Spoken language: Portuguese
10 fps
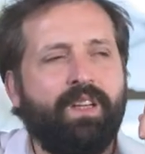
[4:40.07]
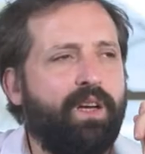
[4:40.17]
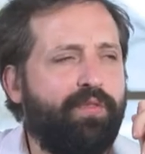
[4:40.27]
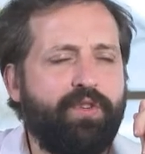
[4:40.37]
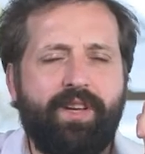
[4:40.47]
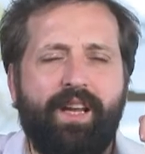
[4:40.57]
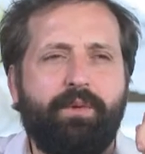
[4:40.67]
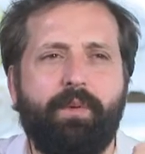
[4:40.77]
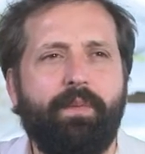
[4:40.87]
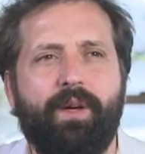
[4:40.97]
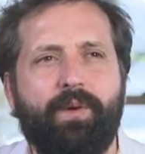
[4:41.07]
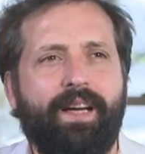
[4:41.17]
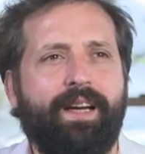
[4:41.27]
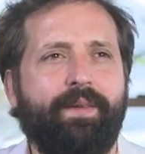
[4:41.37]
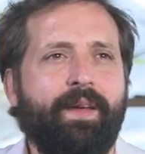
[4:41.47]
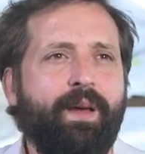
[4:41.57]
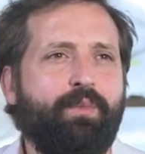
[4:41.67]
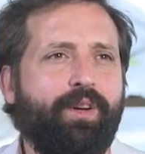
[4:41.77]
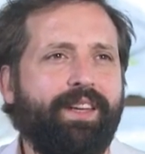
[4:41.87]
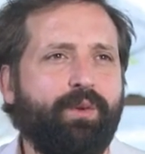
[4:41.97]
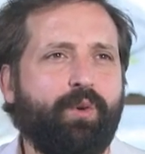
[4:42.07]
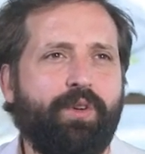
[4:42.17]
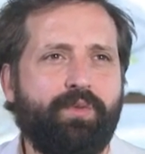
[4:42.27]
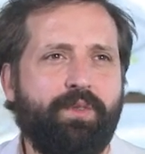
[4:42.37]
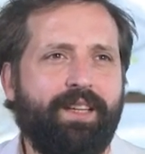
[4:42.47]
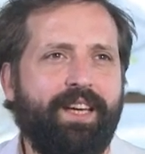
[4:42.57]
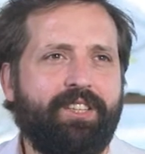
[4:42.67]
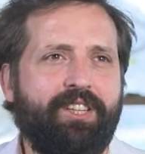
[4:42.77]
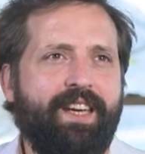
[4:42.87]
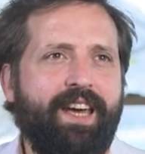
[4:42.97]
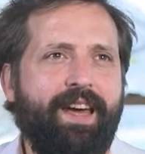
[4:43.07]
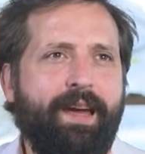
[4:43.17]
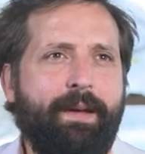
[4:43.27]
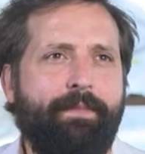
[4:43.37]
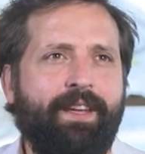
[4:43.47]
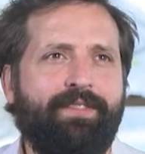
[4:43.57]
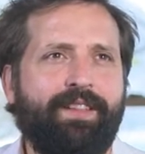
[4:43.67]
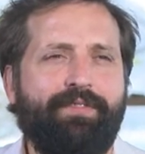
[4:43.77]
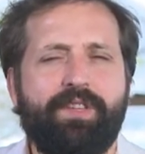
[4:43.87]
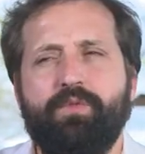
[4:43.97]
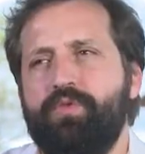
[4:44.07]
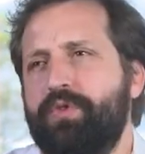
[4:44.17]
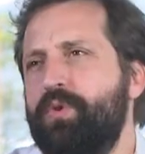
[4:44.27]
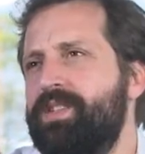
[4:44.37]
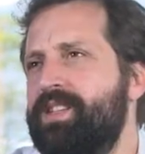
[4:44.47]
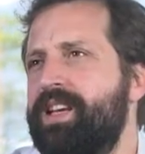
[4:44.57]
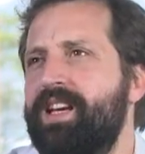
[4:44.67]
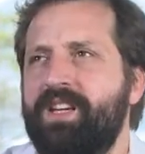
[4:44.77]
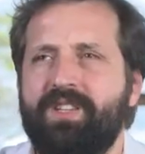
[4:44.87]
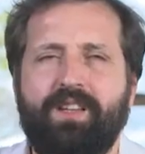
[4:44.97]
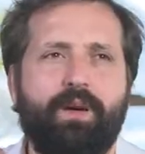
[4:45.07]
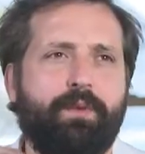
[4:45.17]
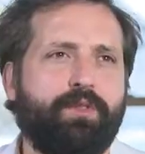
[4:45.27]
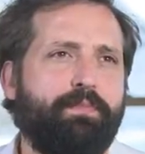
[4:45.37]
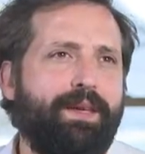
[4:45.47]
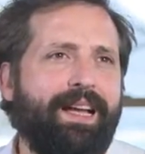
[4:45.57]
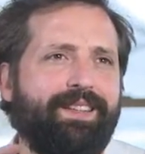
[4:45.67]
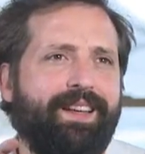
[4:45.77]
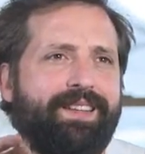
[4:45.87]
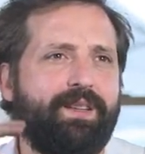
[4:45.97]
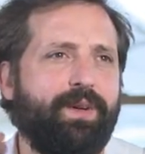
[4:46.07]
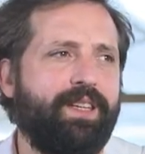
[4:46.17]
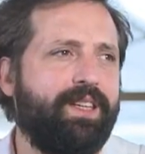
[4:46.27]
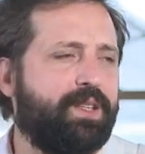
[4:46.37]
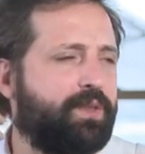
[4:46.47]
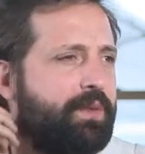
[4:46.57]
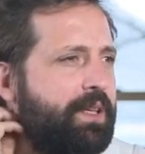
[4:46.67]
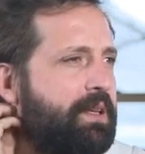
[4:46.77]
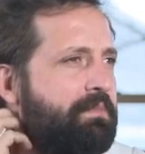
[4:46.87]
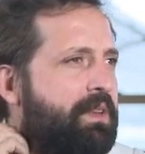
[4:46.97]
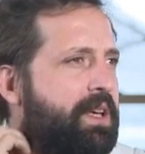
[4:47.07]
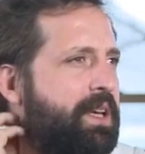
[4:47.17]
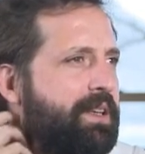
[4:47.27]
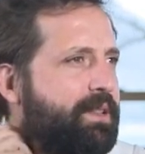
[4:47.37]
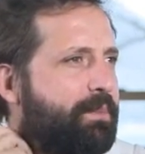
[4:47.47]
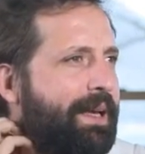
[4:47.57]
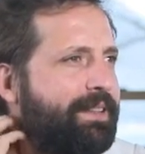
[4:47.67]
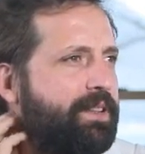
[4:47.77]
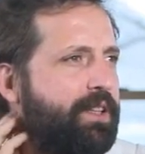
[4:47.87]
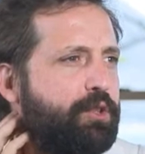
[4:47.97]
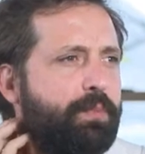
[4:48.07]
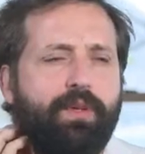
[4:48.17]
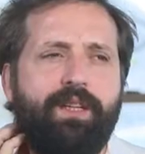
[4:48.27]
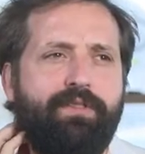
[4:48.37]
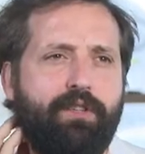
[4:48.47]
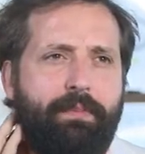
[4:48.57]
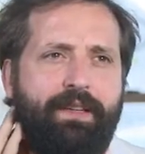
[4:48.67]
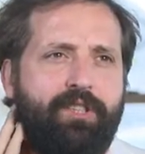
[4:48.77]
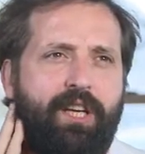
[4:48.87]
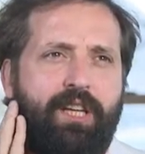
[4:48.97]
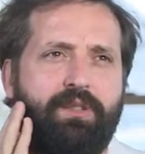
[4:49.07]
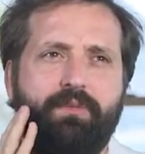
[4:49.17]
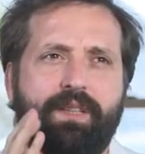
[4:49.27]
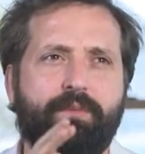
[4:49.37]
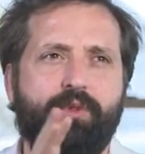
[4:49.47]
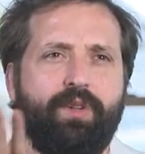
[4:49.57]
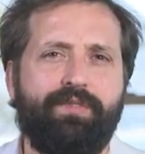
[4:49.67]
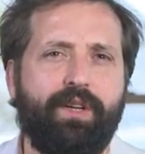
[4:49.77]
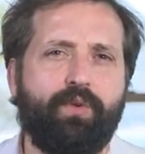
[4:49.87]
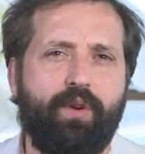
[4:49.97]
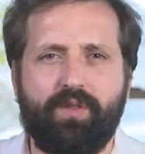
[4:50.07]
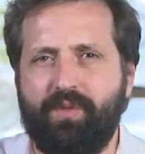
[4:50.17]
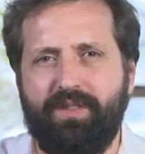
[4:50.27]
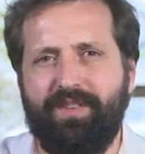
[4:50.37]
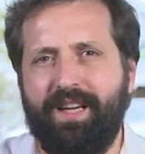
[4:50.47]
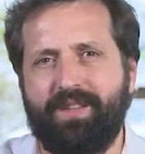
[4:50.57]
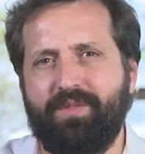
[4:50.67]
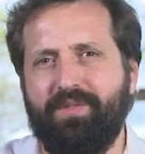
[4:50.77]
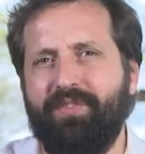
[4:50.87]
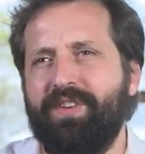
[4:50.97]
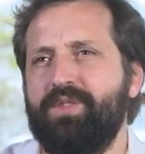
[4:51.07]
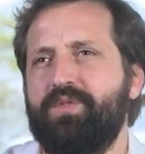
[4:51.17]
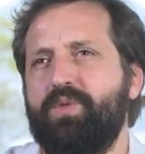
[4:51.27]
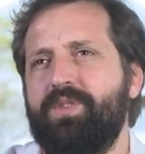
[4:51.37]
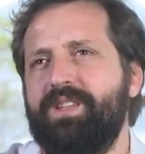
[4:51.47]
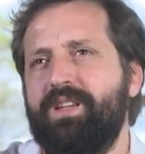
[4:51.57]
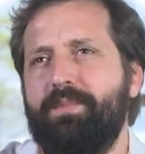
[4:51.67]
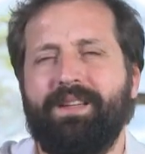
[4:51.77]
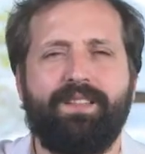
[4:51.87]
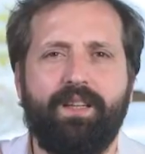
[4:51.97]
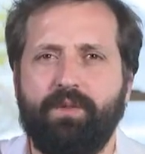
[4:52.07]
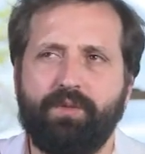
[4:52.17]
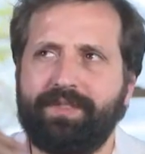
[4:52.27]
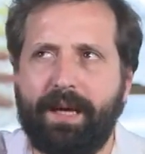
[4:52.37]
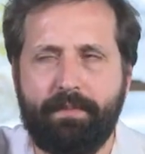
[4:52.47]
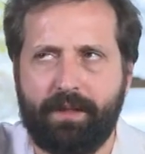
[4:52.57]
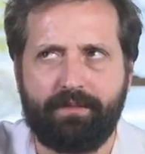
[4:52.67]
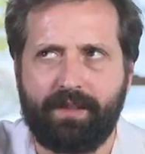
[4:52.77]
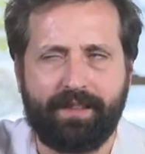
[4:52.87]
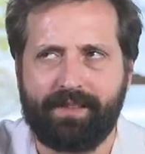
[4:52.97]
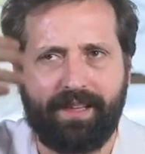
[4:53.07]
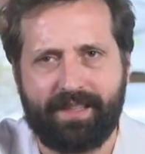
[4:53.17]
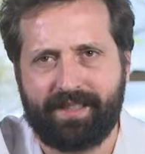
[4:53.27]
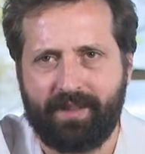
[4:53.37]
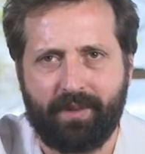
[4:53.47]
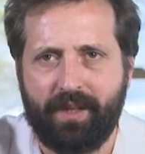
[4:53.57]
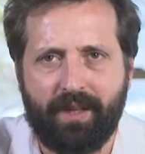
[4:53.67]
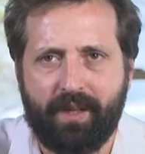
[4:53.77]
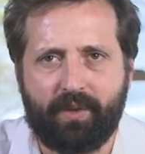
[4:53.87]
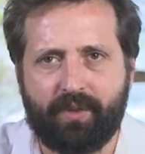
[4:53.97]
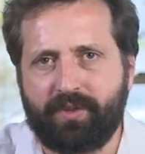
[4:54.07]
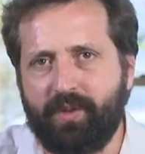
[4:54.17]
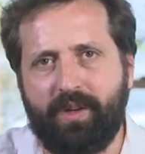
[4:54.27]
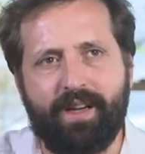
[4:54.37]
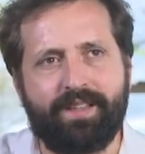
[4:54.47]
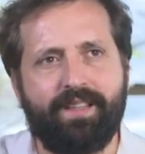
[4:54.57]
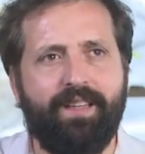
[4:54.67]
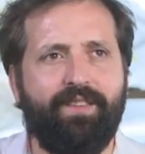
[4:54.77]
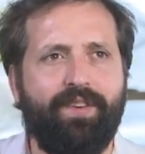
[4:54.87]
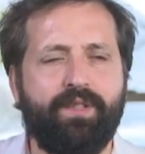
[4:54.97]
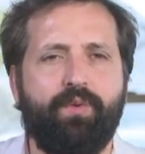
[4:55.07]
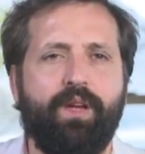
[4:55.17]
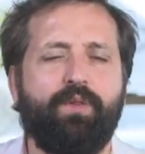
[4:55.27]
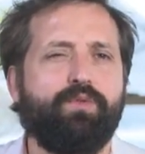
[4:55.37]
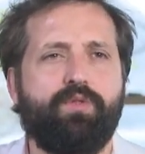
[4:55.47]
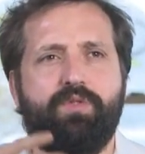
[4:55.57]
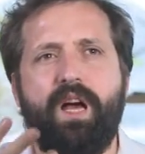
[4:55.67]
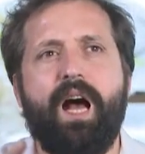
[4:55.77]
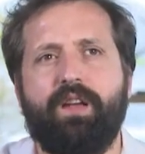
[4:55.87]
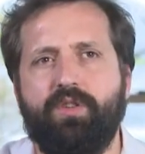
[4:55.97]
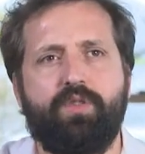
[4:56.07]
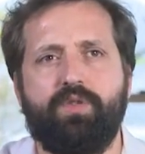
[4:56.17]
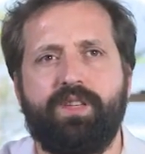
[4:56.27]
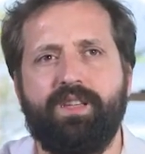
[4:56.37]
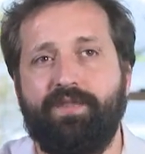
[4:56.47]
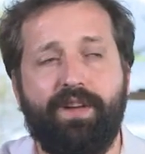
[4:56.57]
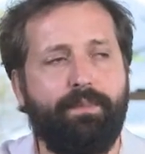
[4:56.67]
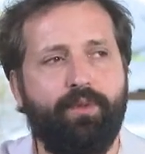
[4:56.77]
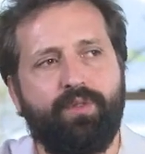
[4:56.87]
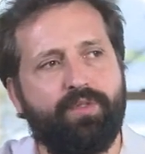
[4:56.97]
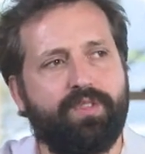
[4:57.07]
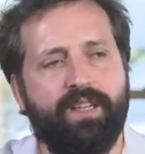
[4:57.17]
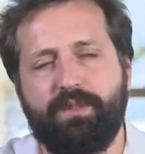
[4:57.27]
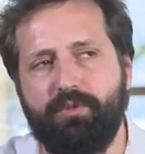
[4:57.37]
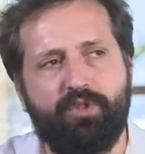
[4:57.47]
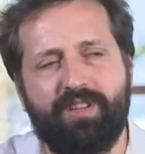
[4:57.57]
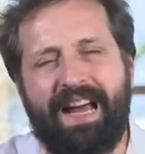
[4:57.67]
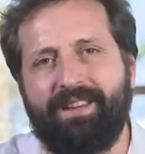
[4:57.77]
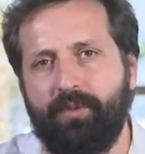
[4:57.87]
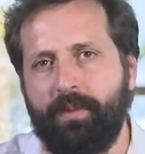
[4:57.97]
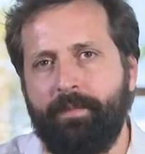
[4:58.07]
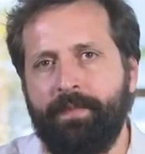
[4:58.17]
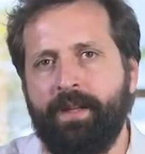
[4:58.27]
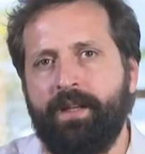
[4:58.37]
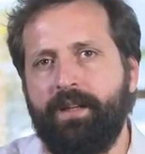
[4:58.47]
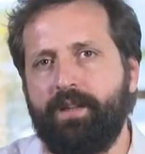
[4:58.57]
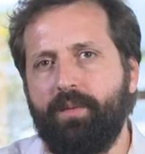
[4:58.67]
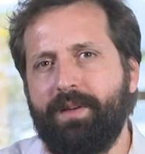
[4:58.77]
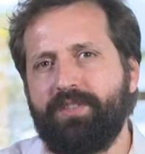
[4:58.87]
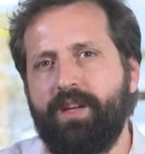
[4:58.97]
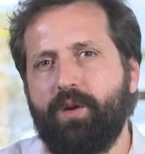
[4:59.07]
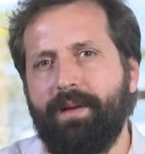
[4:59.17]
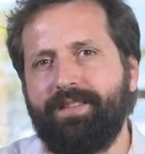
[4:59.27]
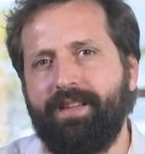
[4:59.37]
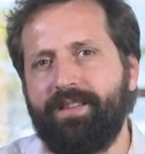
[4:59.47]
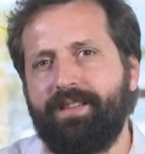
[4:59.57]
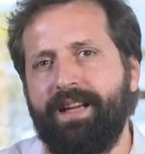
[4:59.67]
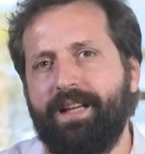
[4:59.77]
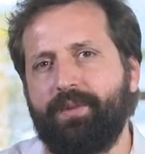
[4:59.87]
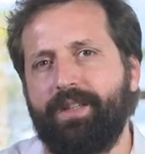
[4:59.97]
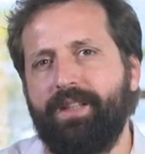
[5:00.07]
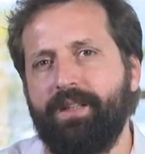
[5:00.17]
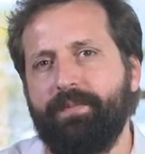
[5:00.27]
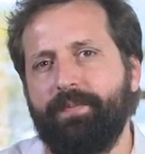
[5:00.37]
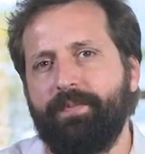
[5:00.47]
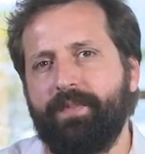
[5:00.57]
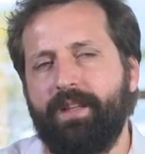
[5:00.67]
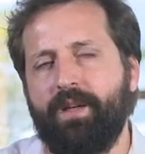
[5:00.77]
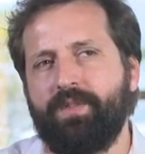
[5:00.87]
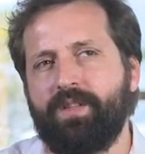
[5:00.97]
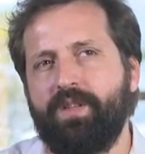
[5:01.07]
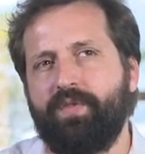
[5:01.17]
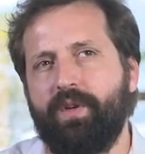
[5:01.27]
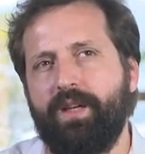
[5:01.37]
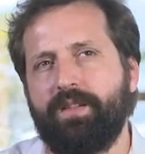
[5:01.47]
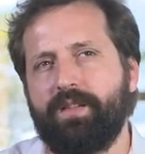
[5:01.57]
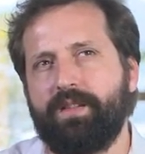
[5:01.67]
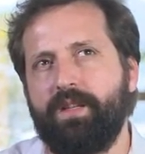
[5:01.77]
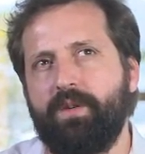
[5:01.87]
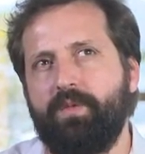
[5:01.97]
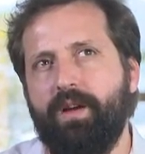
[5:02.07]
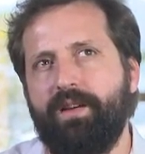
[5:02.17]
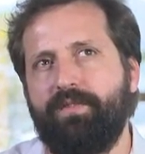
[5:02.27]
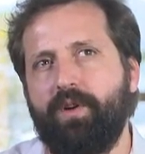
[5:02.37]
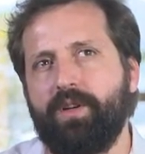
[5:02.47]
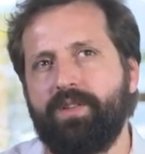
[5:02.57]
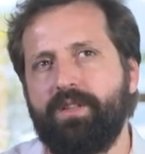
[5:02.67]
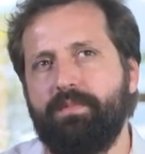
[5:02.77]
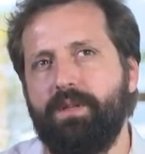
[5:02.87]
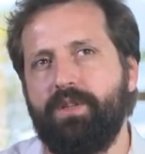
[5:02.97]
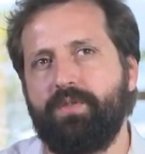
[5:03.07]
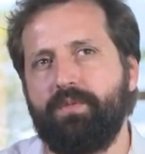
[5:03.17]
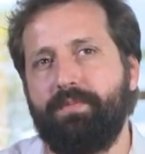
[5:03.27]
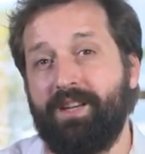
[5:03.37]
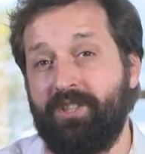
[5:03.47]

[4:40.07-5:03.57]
Eu fui direto pro meu, cara. Porque tem uma coisa do inglês que é... Ele está fazendo um escocês e tem umas piadas em relação a isso e são piadas intransponíveis pra gente, não tem muito a ver com o nosso universo. Eu vou fazer um escocês, o brasileiro não sabe, não tem essa relação com a Escócia e fazer alguém com sotaque de escocês ia ficar muito distante, muito chato. Então eu imaginei como é que seria esse gato aqui. É, o exercício foi esse, assim, qual é a voz desse bicho pra